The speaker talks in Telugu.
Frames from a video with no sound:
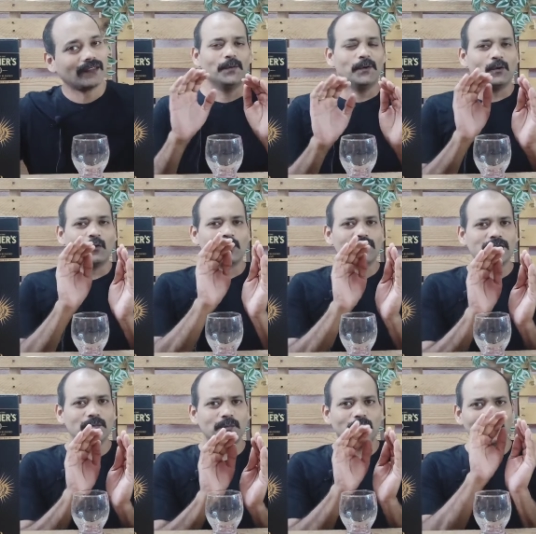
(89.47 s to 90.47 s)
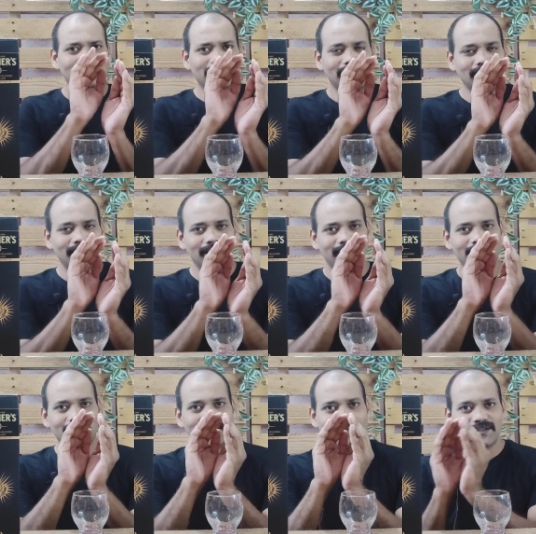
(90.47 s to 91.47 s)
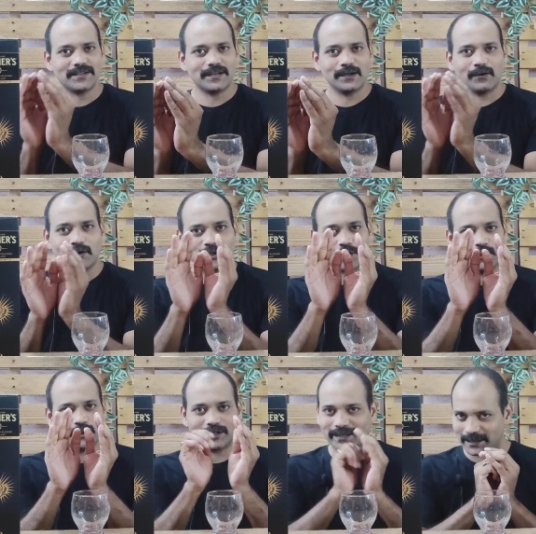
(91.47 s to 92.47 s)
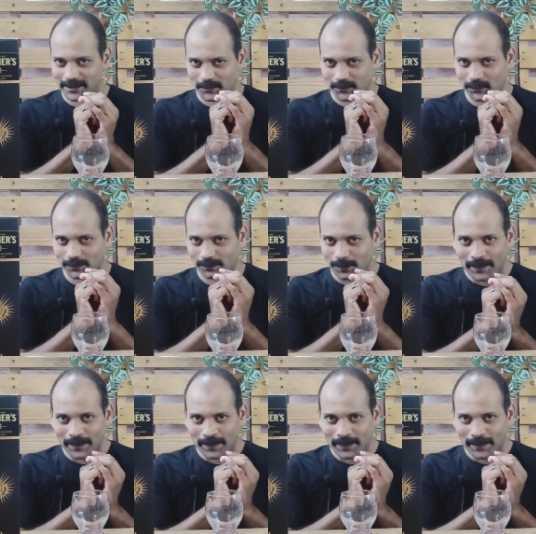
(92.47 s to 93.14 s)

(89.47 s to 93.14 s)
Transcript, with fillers: ఇప్పుడు ఒక సింపుల్ దీని హిస్టరీ గురించి కొంచెం తెలుసుకుందాం